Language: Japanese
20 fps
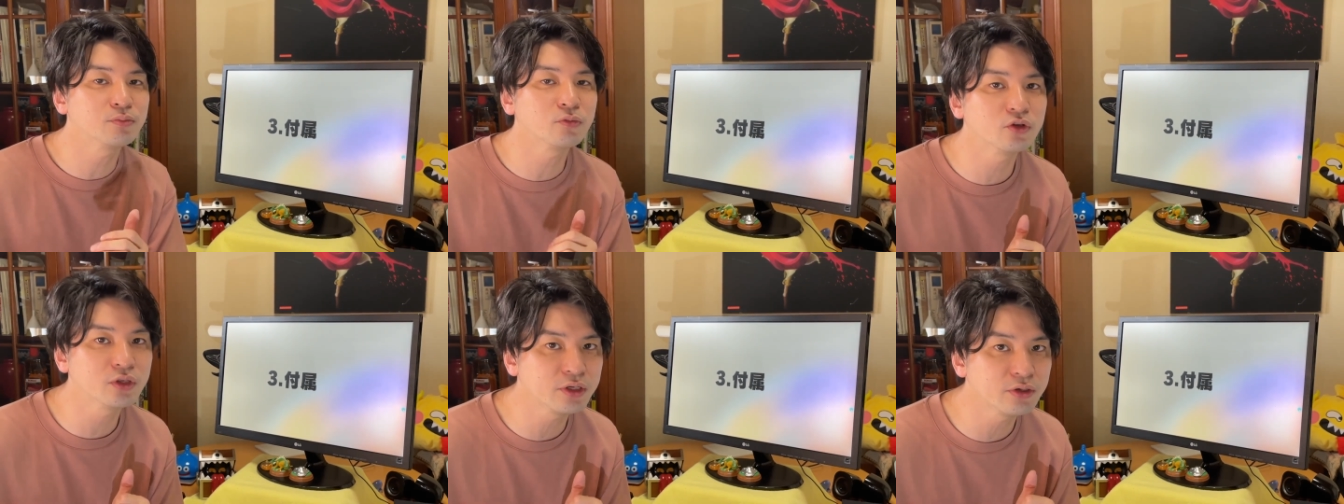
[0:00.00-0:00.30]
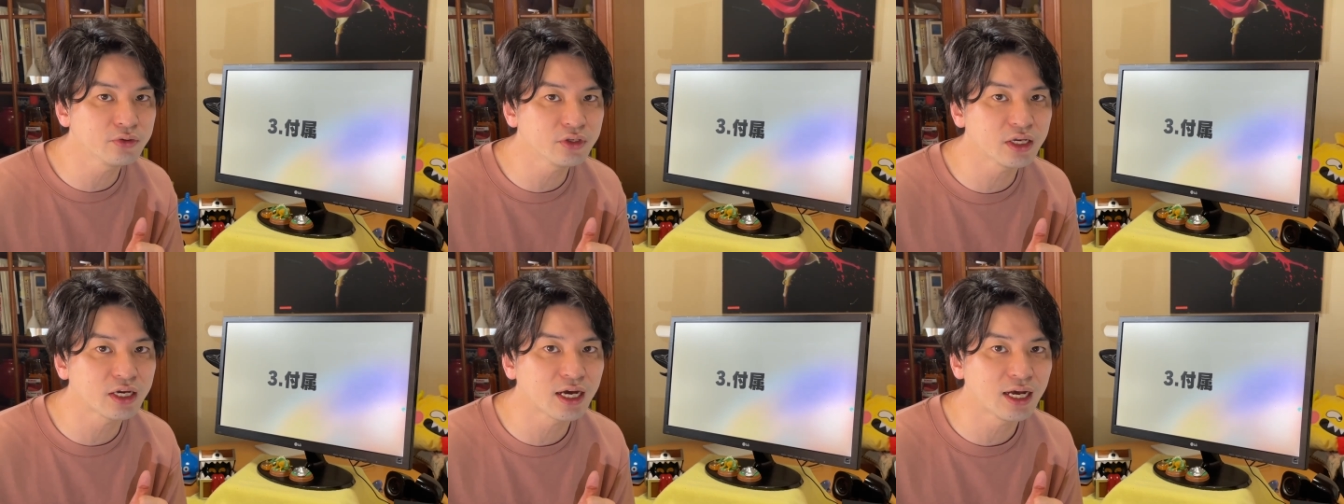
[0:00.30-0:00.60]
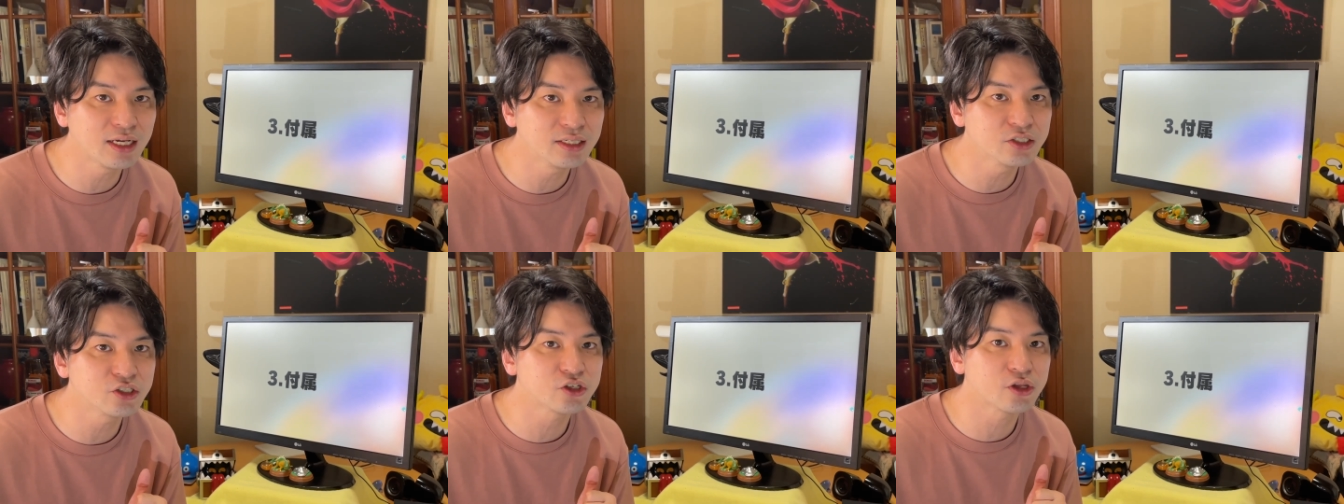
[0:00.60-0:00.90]
モデルに
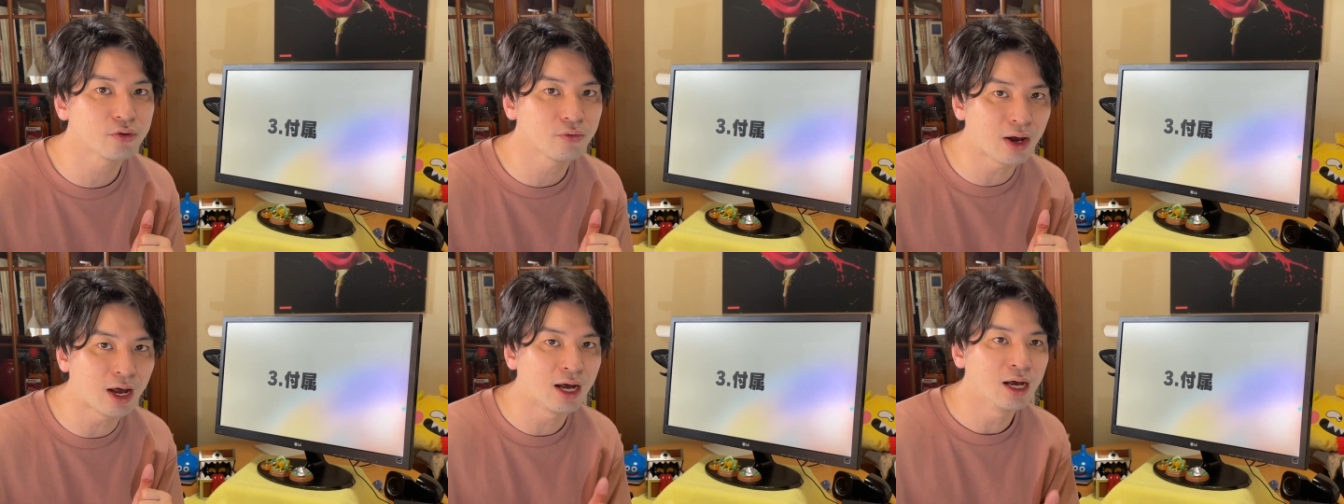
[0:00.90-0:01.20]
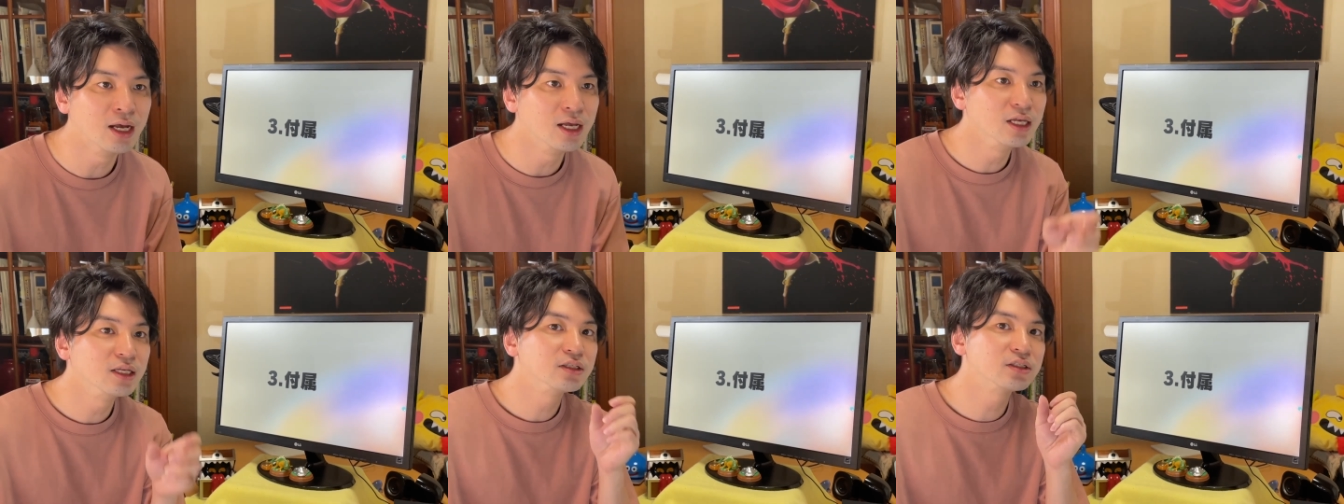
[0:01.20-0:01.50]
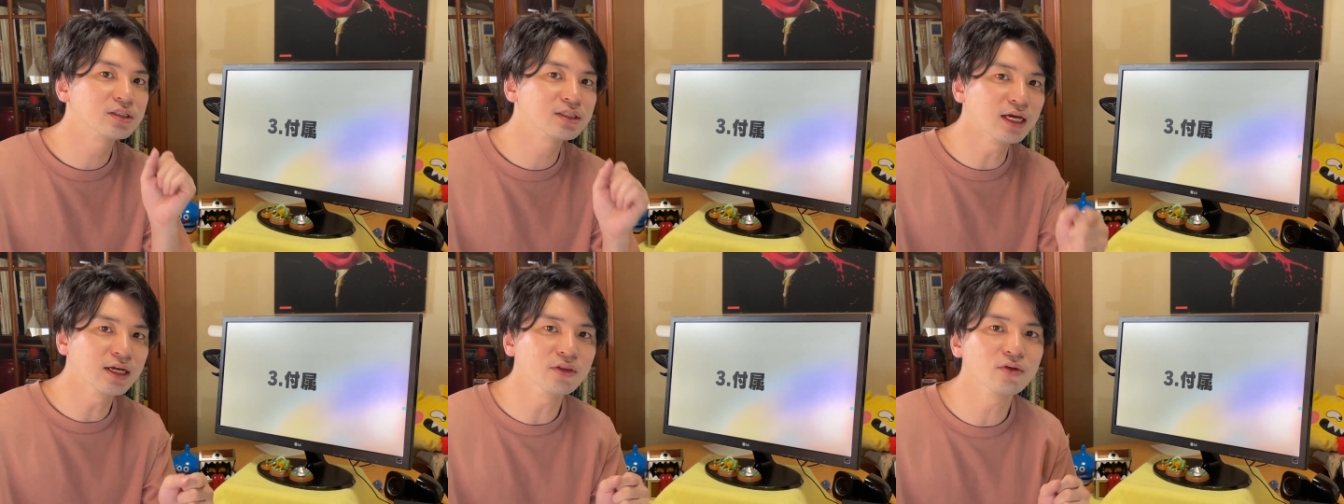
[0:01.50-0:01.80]
関しては、
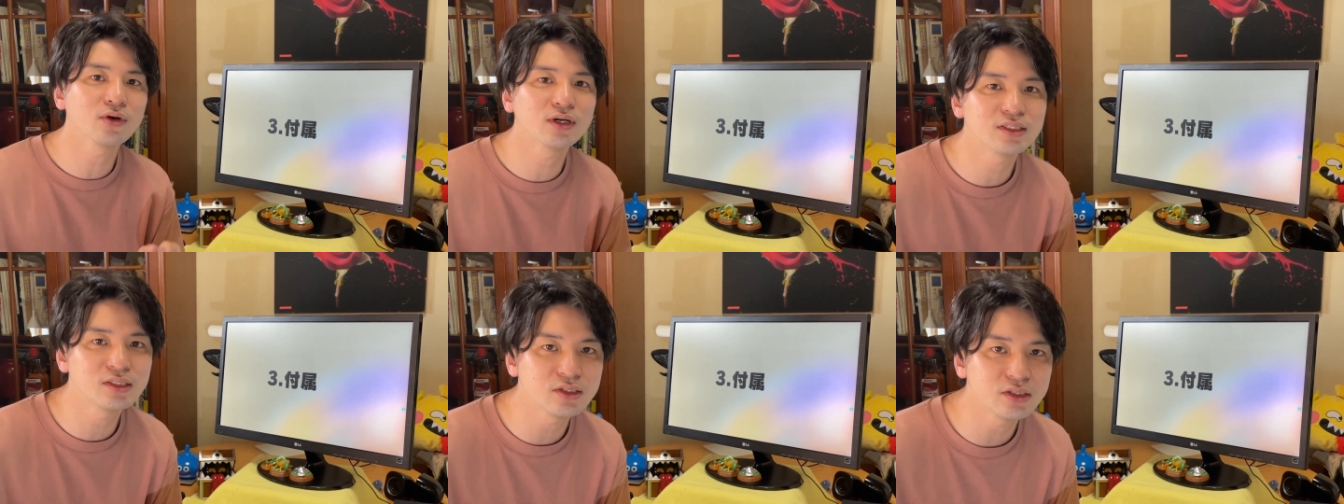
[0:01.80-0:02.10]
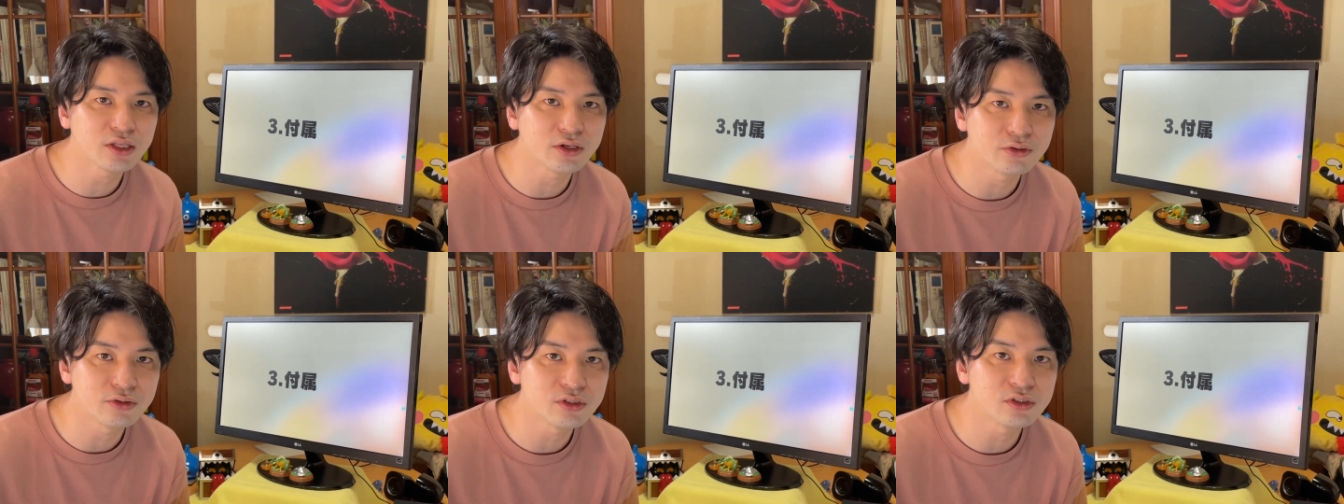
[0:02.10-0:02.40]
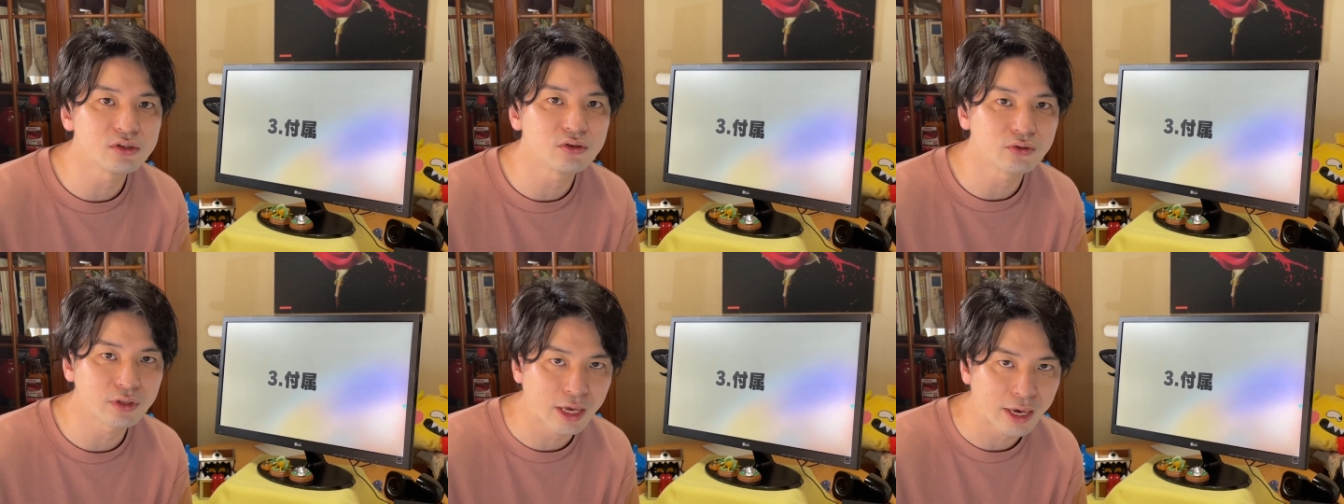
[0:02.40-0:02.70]
スタンドがついてるんで
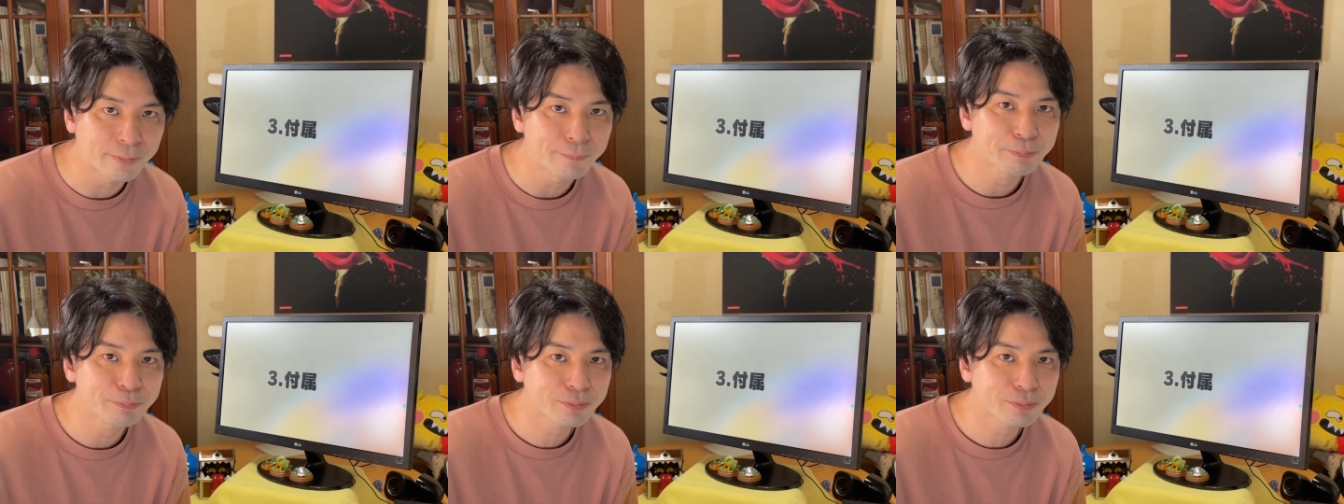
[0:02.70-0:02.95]
すよね。